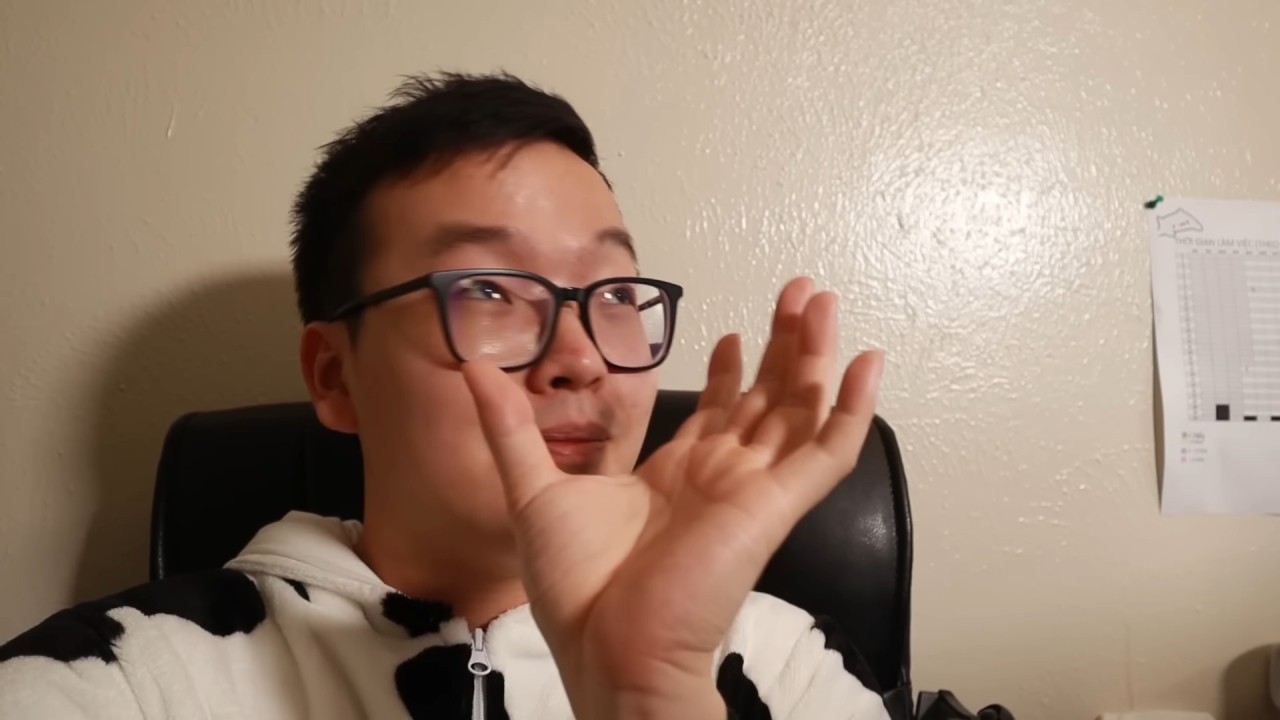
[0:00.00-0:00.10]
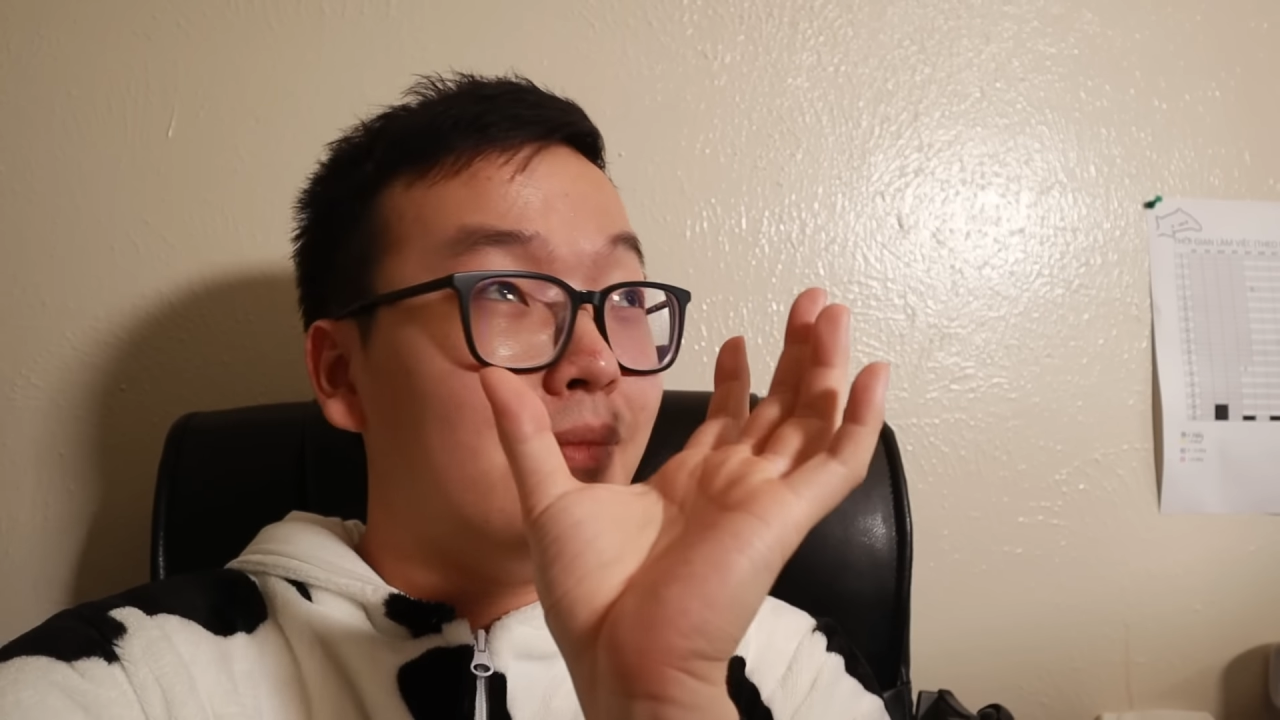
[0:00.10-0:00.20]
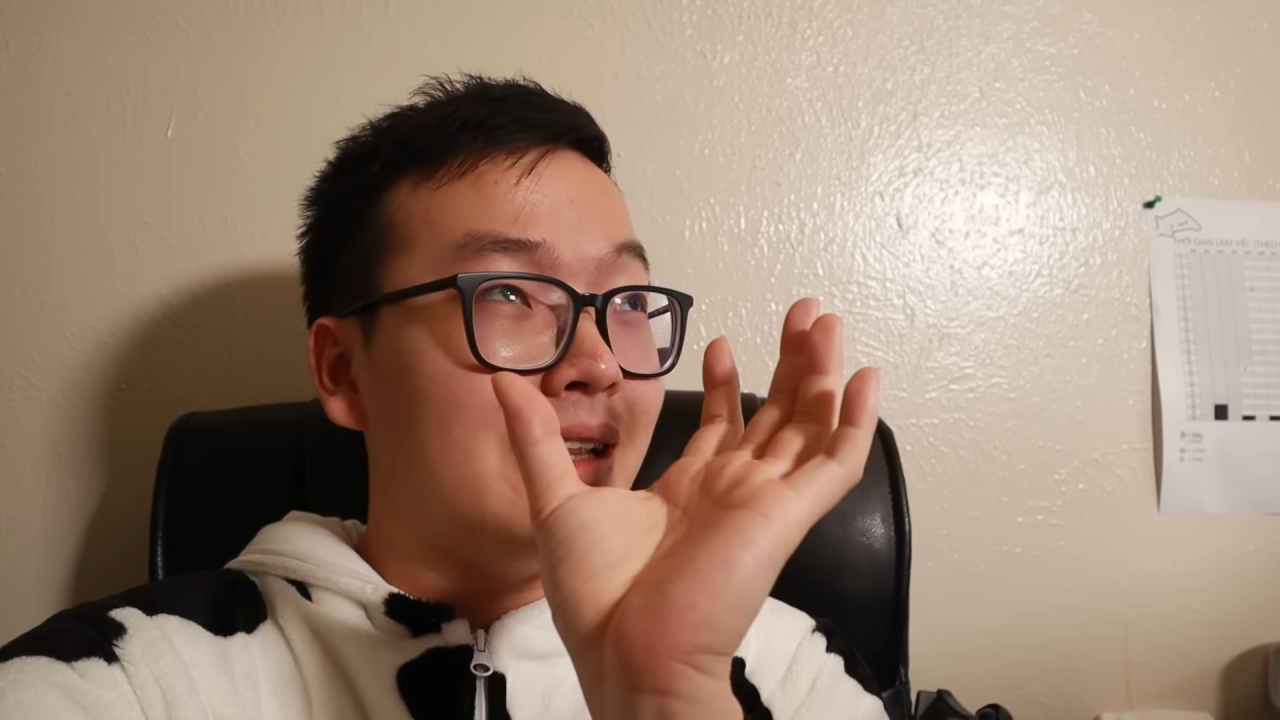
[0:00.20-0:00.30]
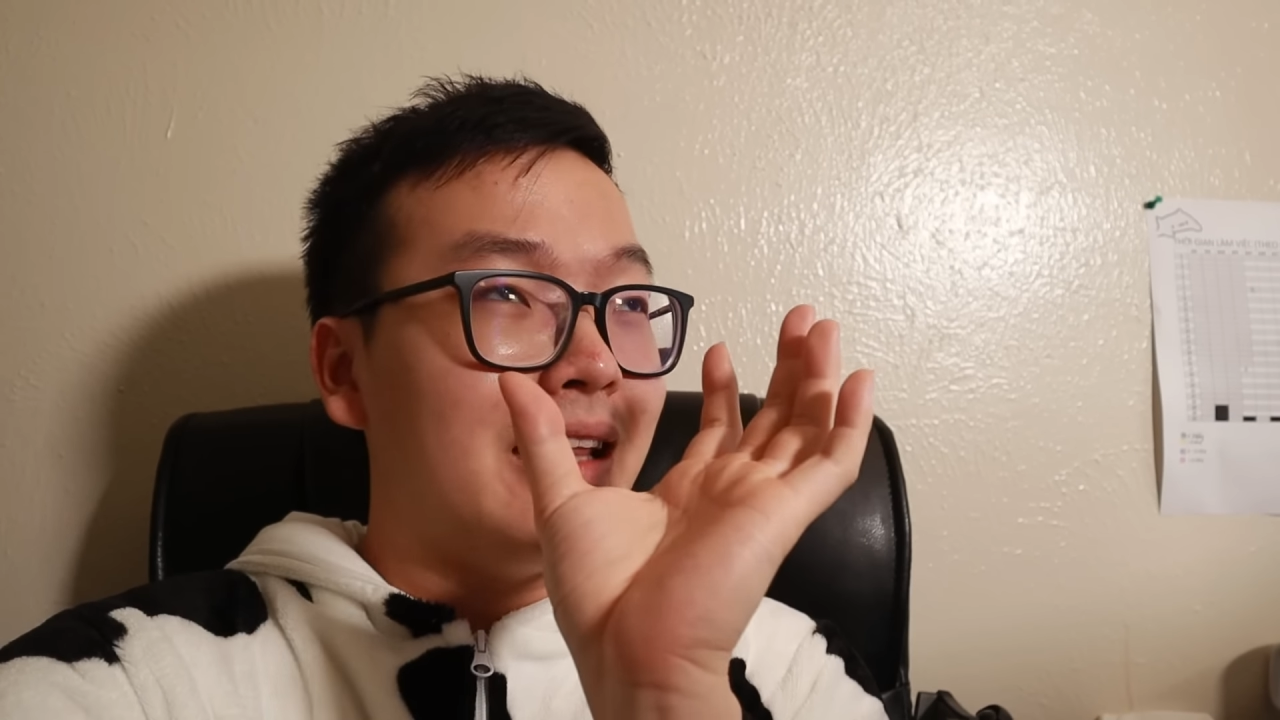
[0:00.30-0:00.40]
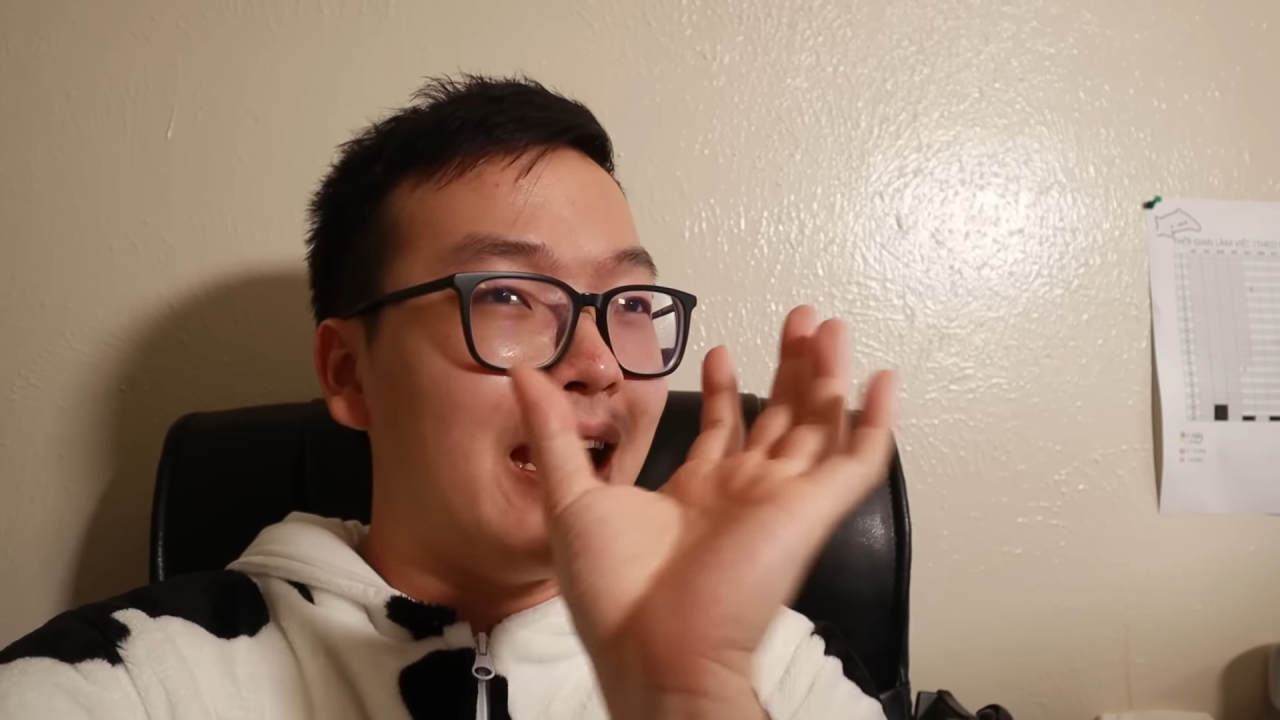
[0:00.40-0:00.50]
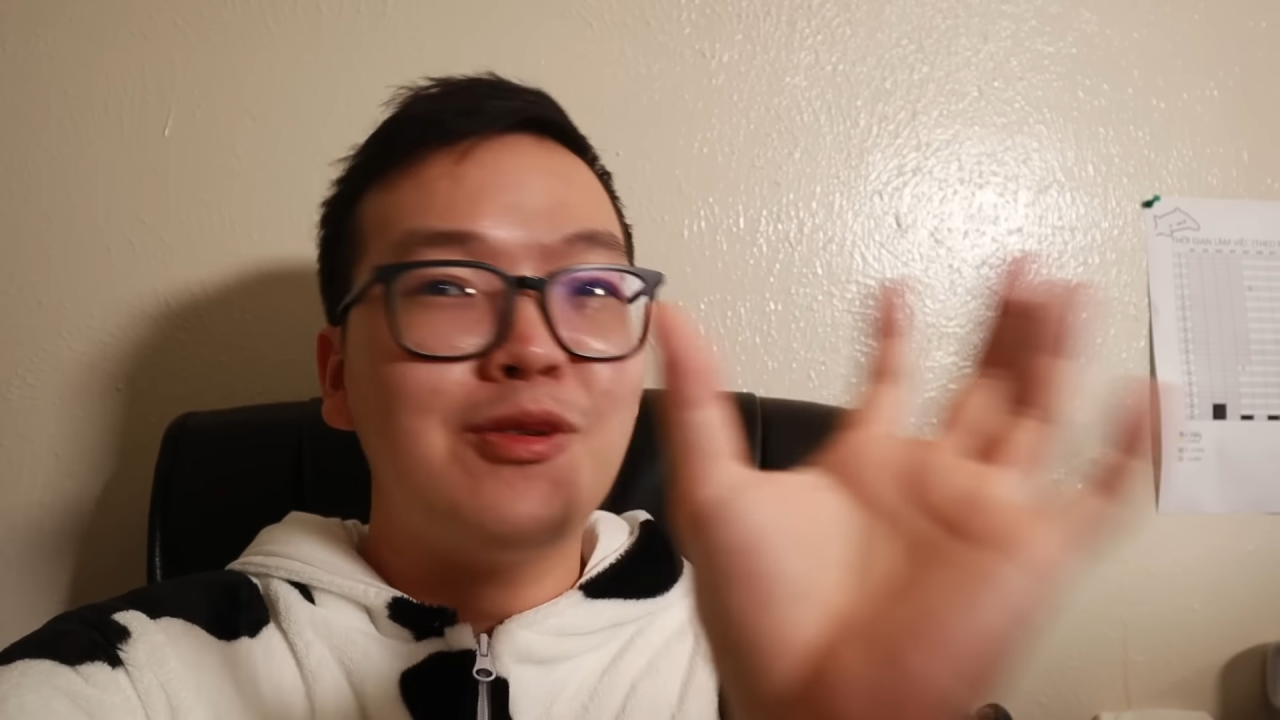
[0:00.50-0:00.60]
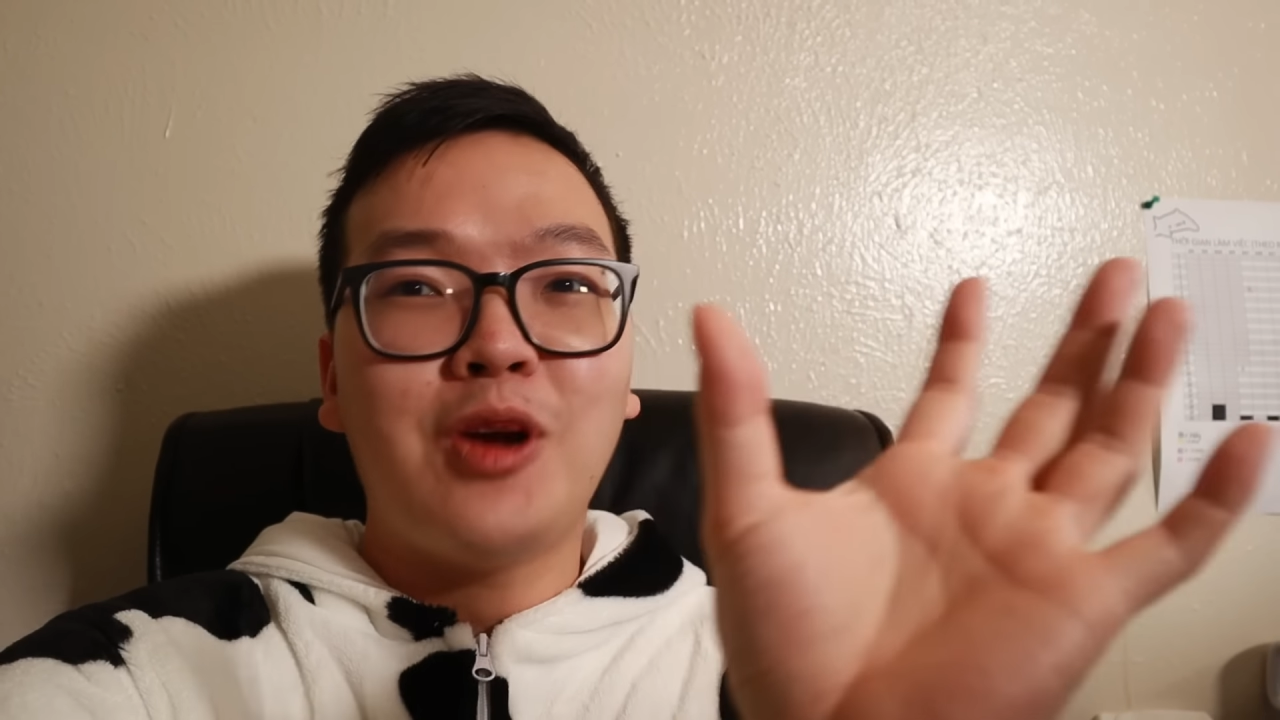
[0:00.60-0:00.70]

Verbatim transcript: mà theo